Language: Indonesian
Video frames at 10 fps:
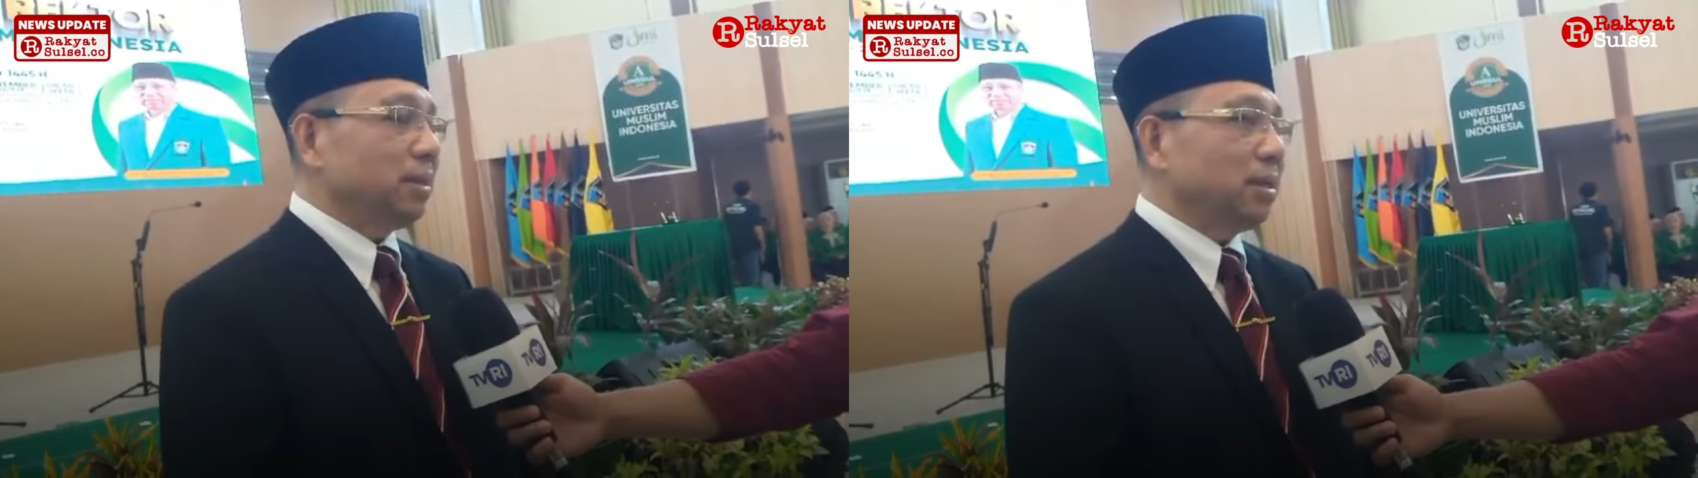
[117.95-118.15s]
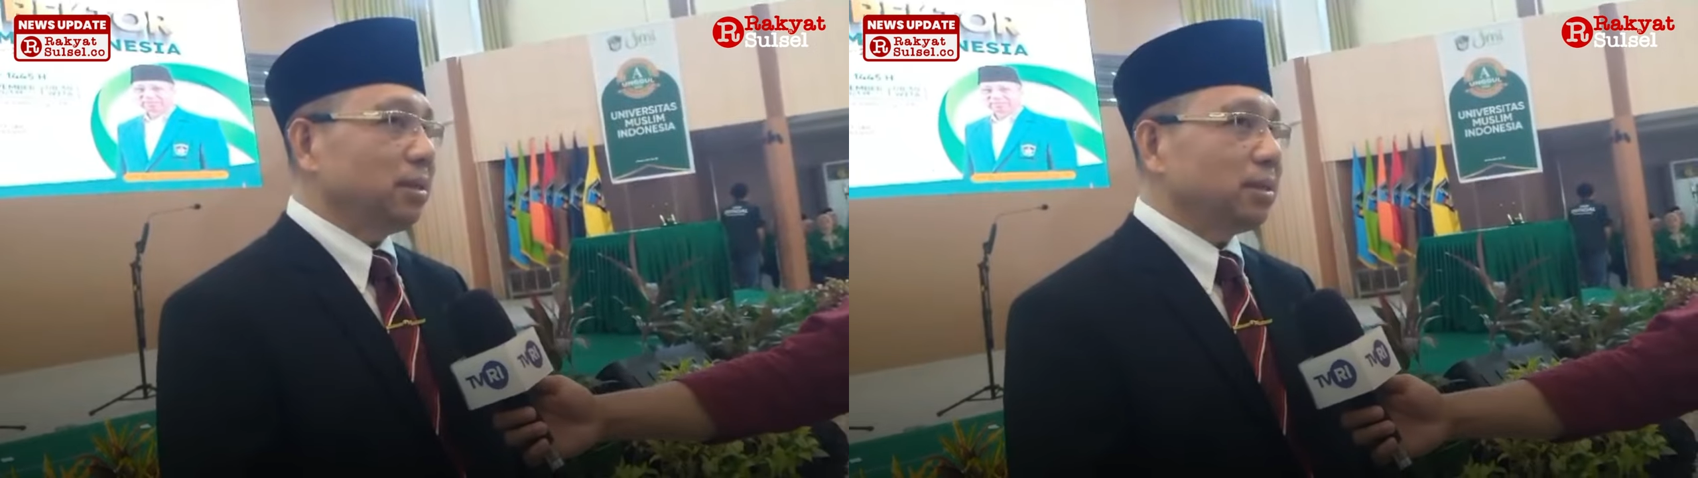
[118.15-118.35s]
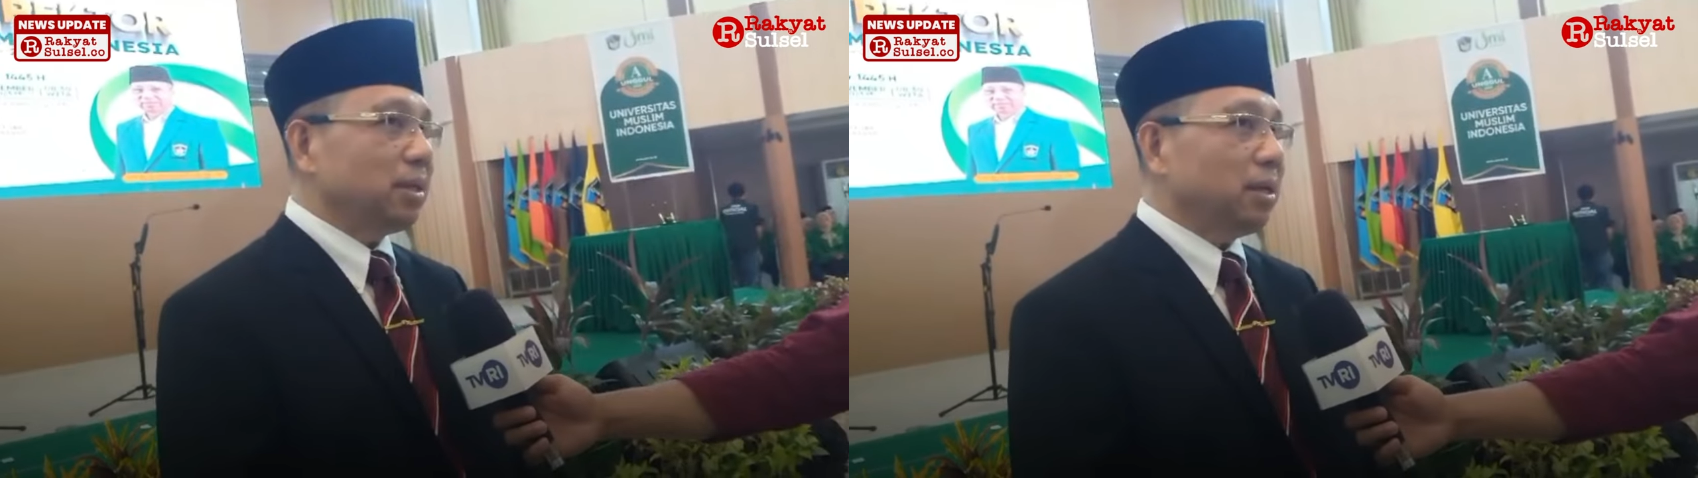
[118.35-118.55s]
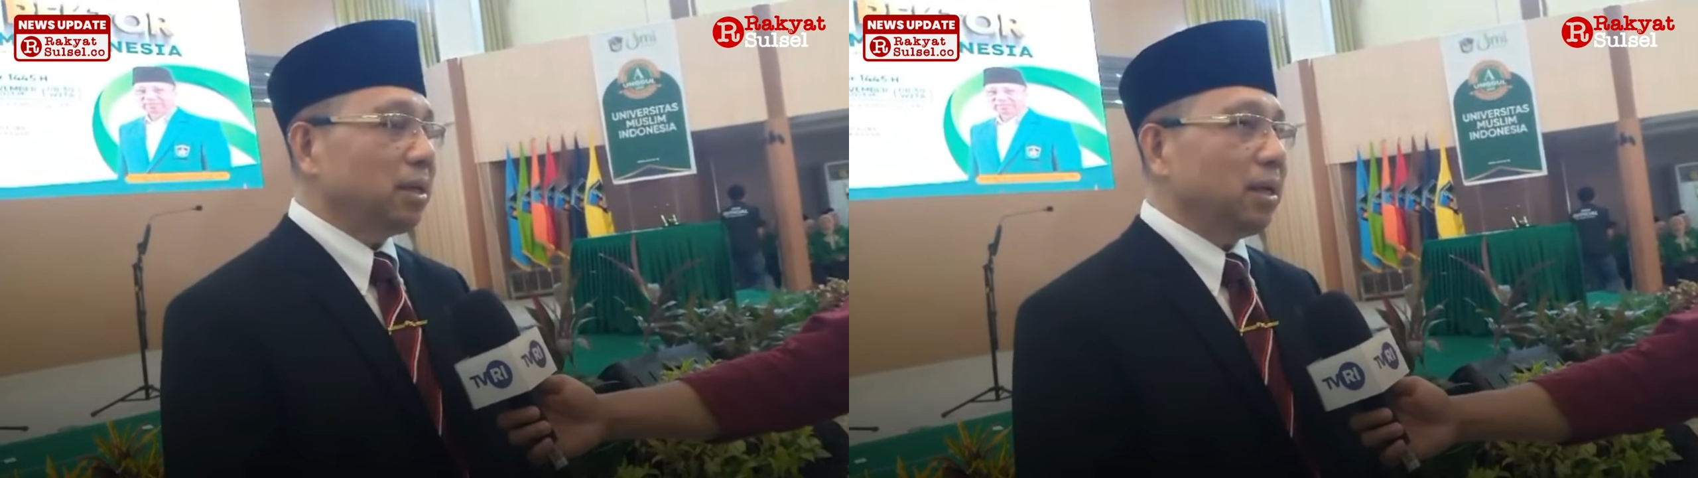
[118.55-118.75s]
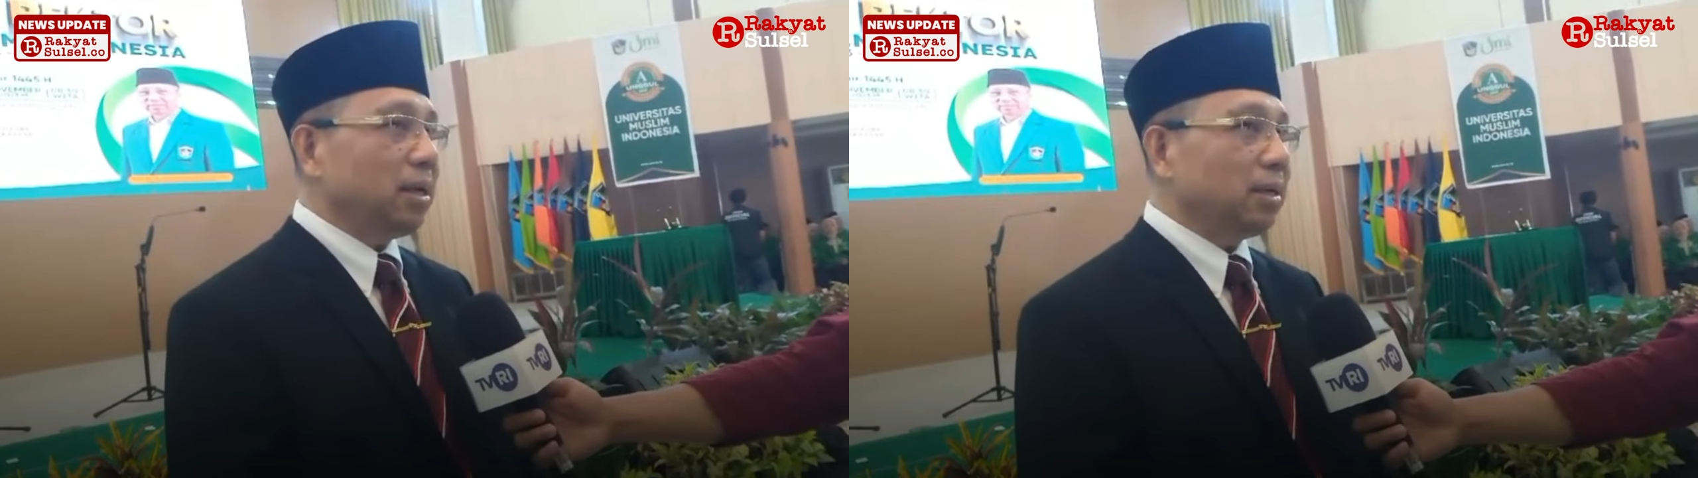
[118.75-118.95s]
dan saya
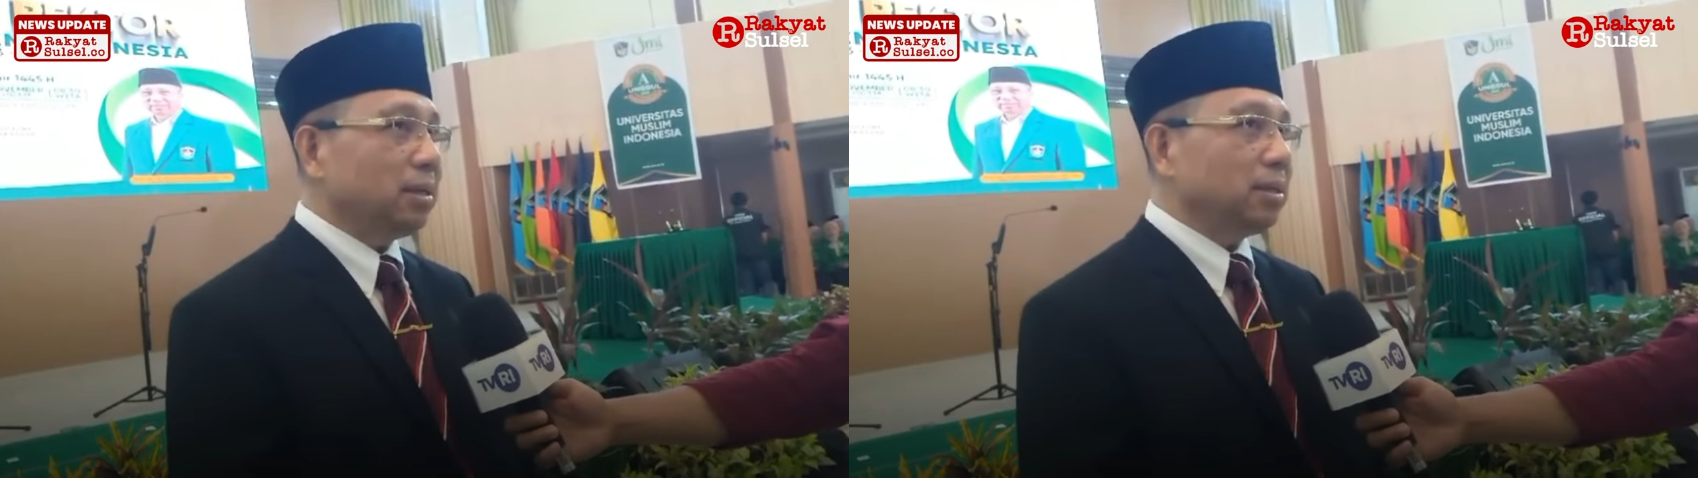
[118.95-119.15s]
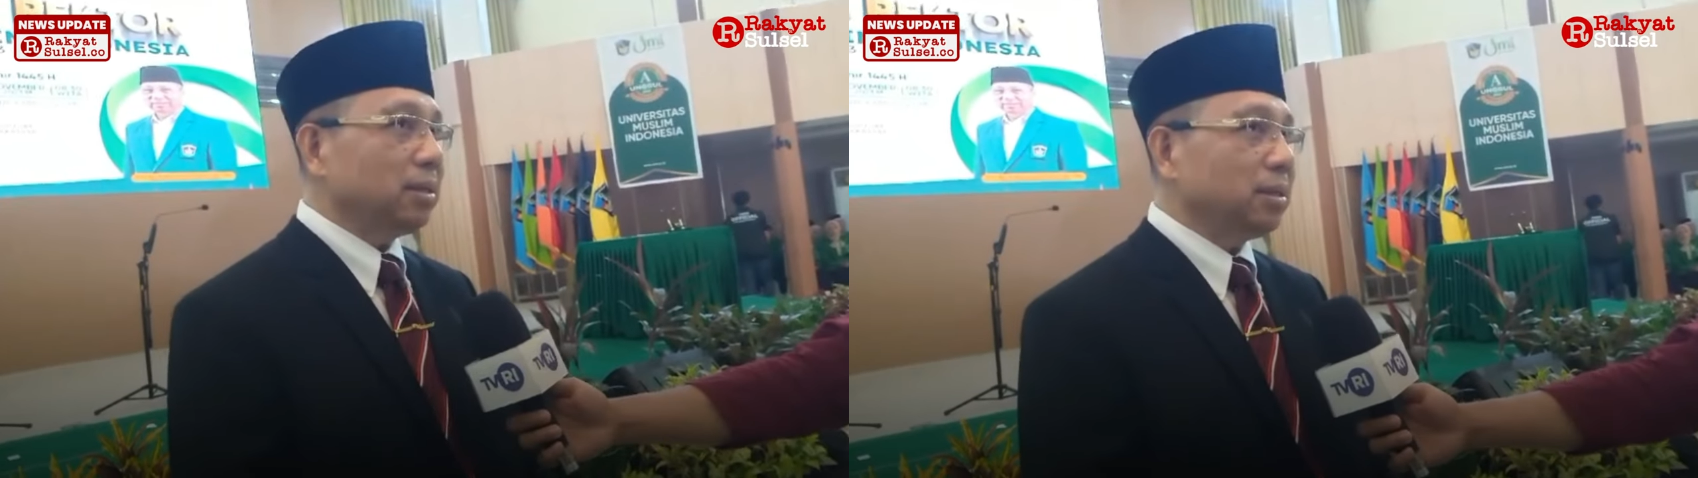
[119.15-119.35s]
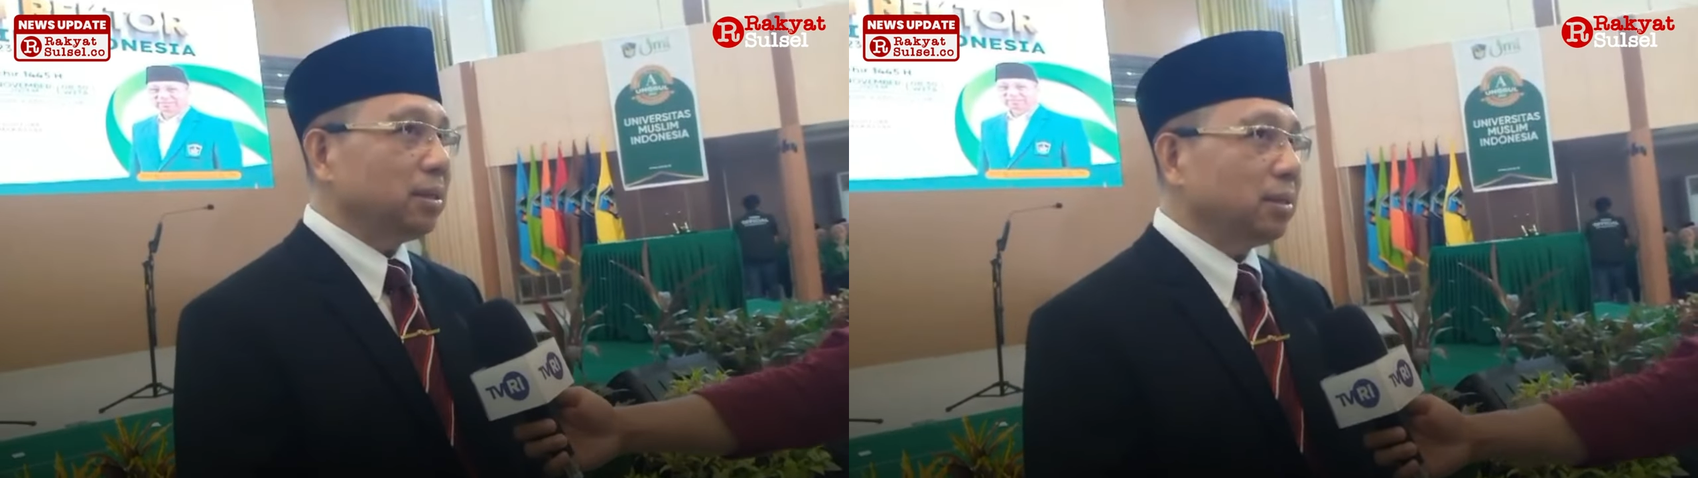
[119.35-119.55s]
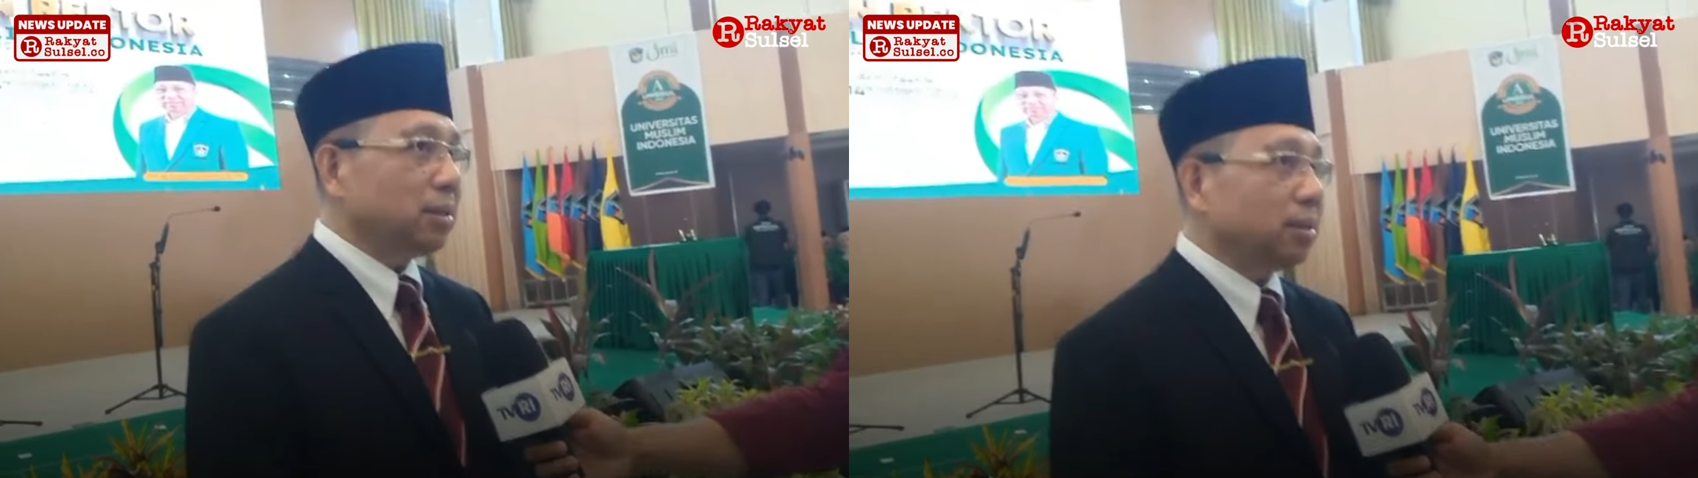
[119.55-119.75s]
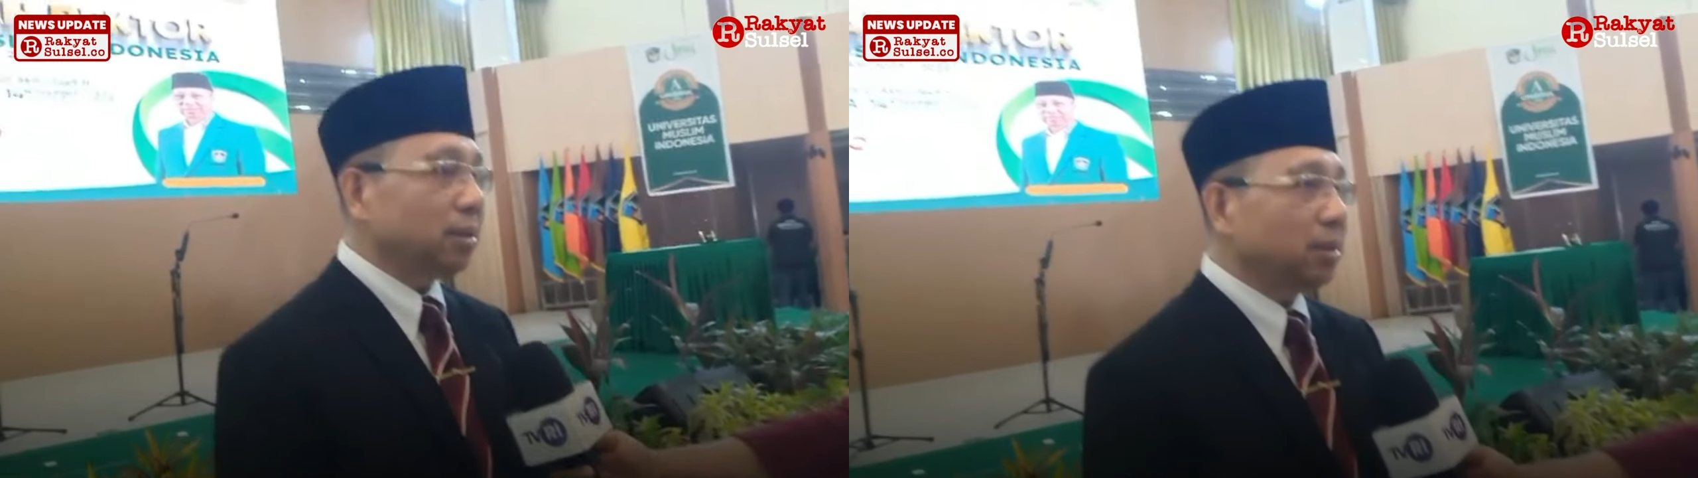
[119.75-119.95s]
kira
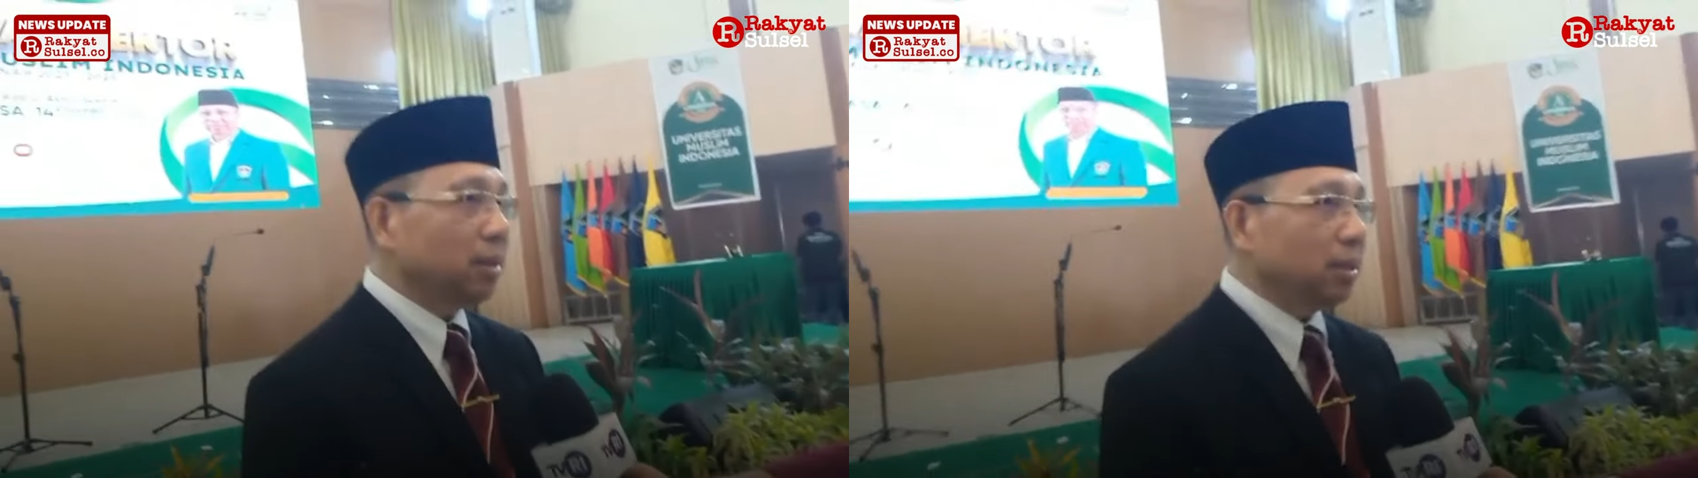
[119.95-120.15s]
eh,